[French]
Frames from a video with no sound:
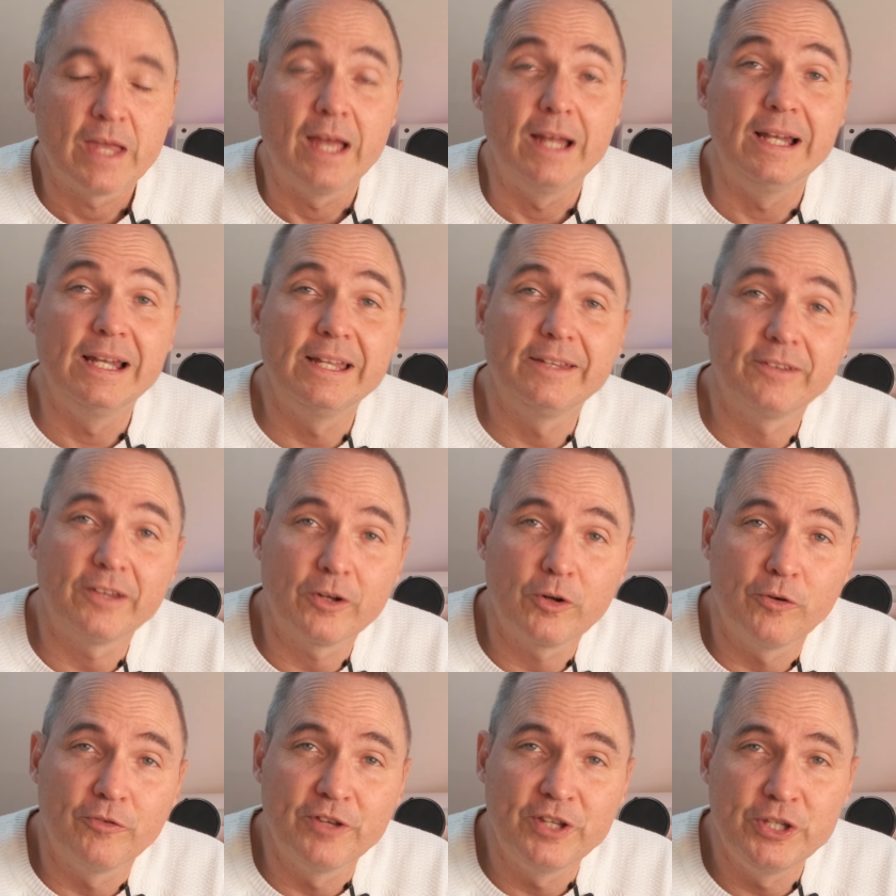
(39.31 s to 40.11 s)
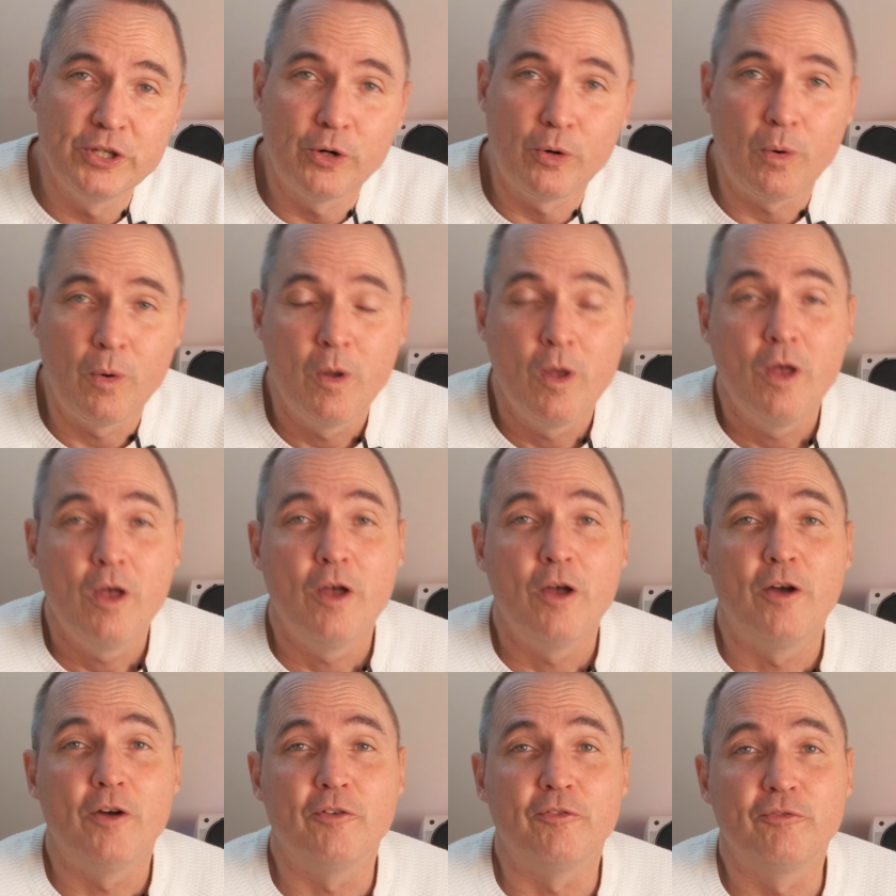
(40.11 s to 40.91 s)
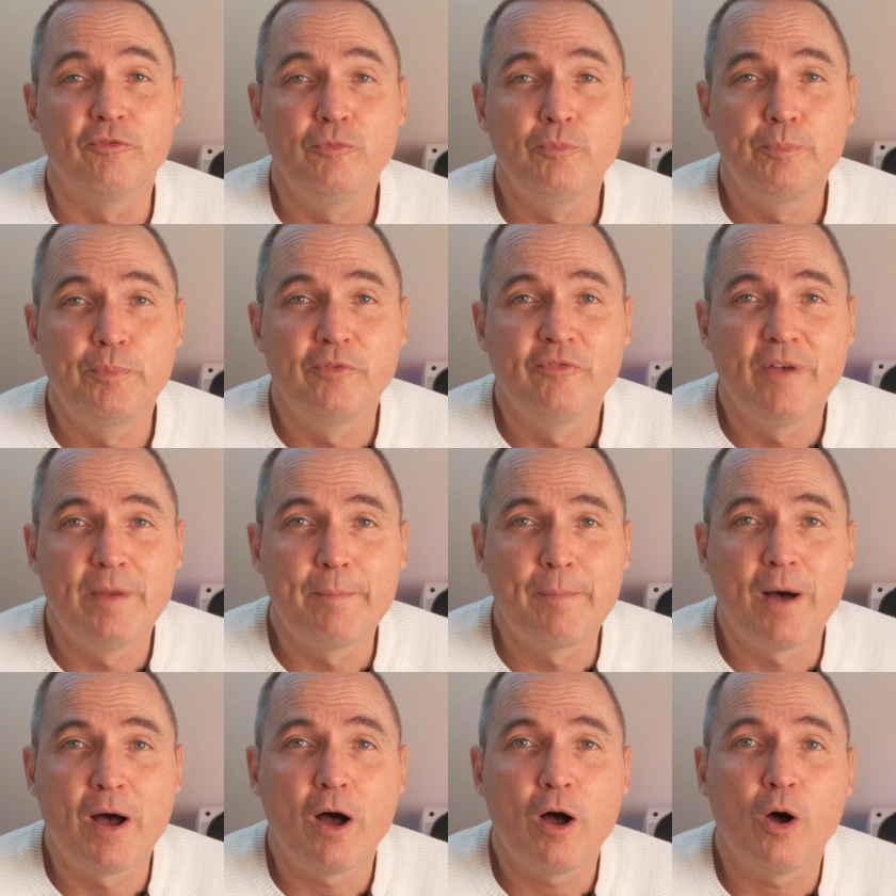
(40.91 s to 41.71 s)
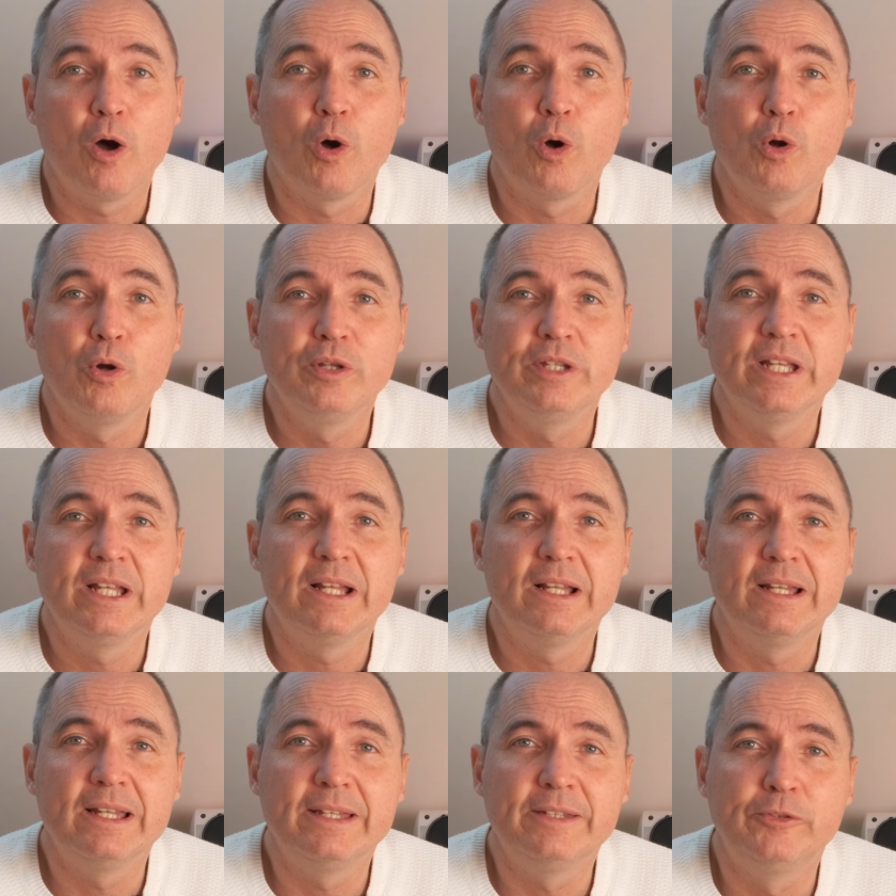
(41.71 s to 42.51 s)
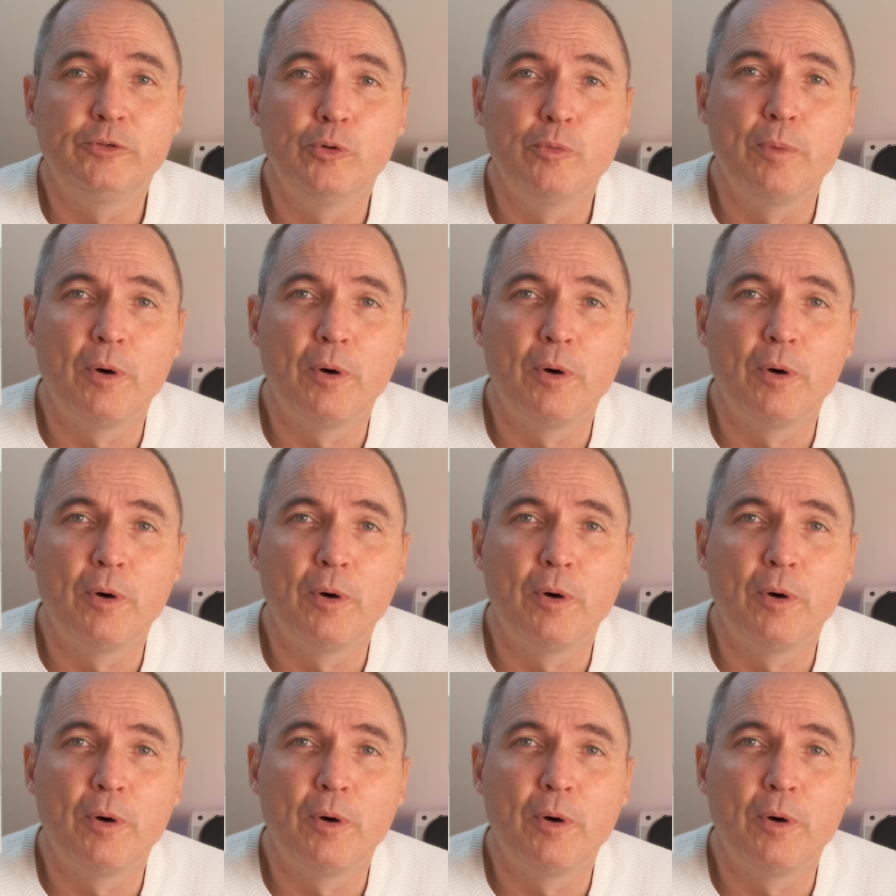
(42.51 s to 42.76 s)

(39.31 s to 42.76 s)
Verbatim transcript: Les inconvénients, vous ne pouvez pas relier les deux